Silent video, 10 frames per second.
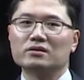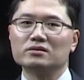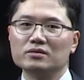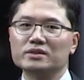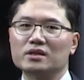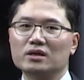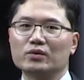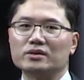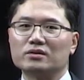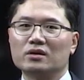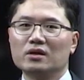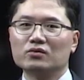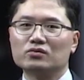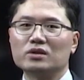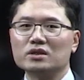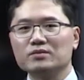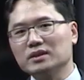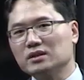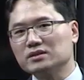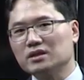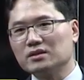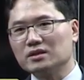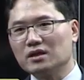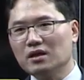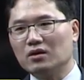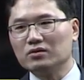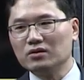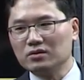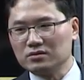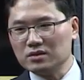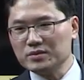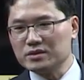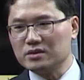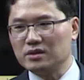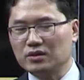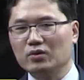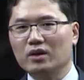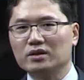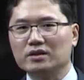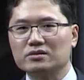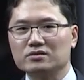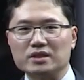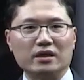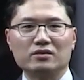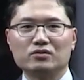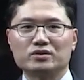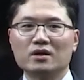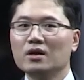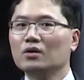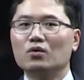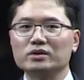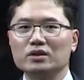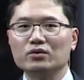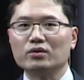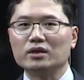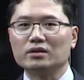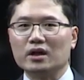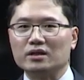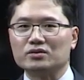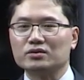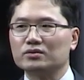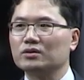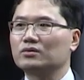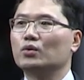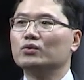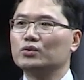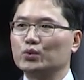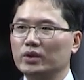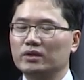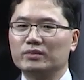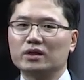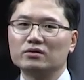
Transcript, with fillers: 그런 서비스를 하기 위해서 국가, 지방자치단체가 어떤 서비스를 이용하는 데 있어서 자기들도 이제 공짜로 이용하는 게 아니죠. 그죠? 돈을 줘야 됩니다.